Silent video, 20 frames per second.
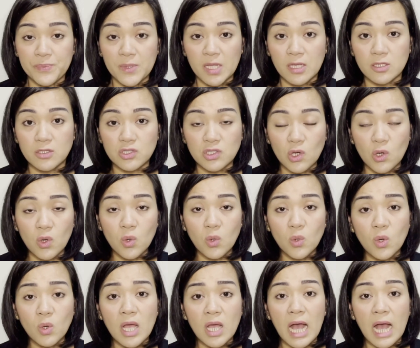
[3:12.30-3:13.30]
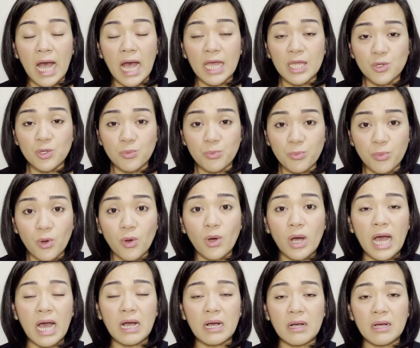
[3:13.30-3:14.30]
So, ano po
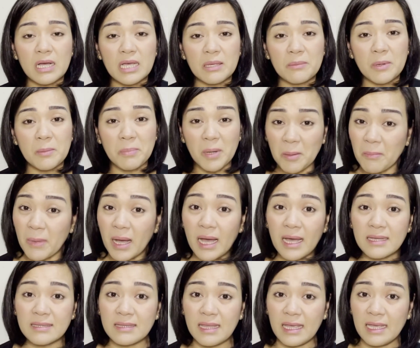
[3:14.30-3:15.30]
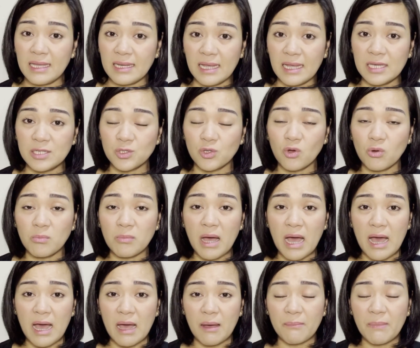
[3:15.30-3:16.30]
ang iba pang mga dahilan kung
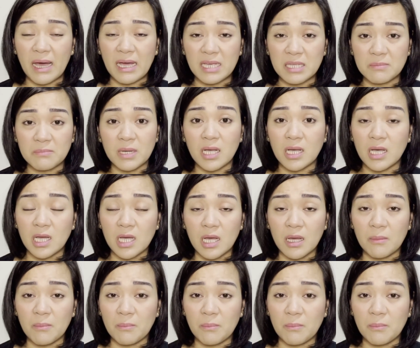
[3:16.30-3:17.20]
ba bakit magka